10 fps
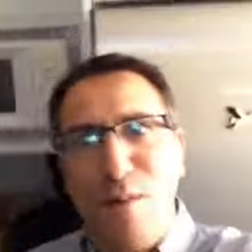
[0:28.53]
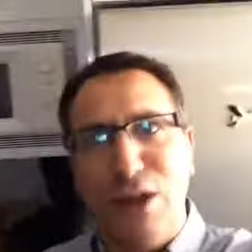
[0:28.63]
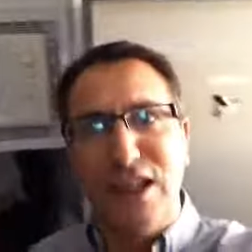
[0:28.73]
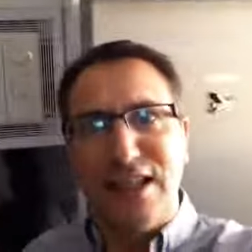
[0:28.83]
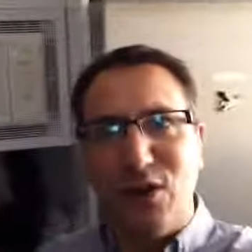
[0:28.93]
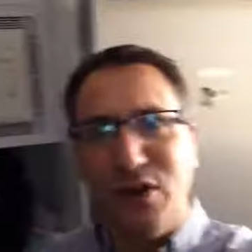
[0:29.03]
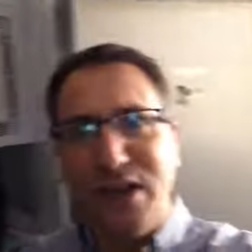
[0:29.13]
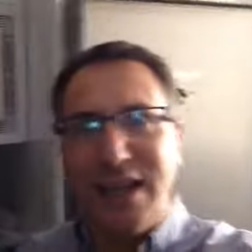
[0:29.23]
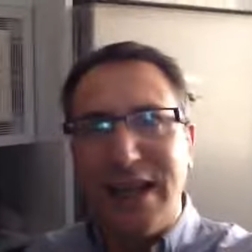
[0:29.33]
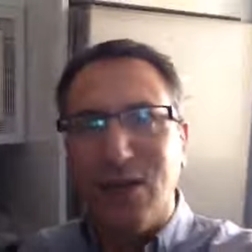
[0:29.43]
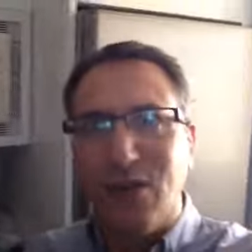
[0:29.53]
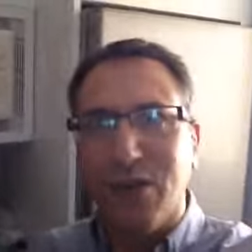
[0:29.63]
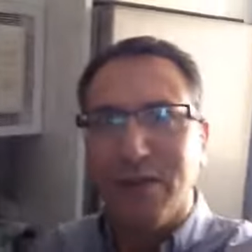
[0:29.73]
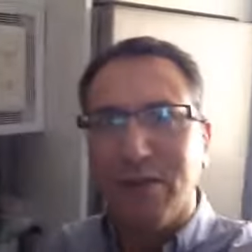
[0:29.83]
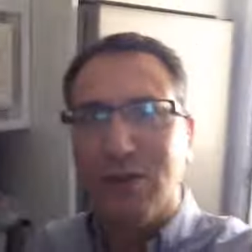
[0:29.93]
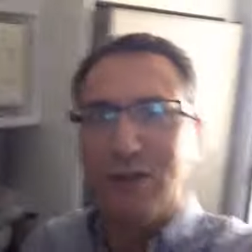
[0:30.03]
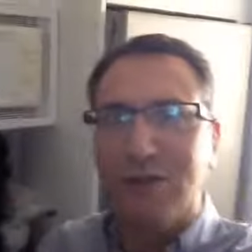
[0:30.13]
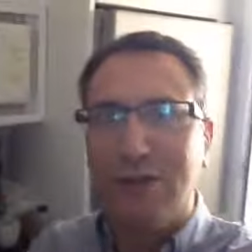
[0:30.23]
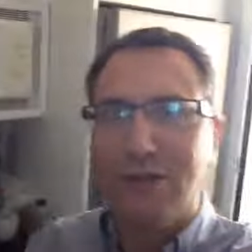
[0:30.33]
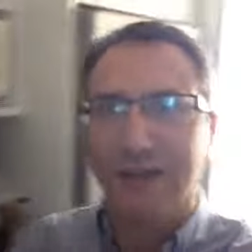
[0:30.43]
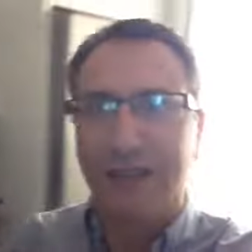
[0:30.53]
pero si esta cocina ya la conocéis vosotros,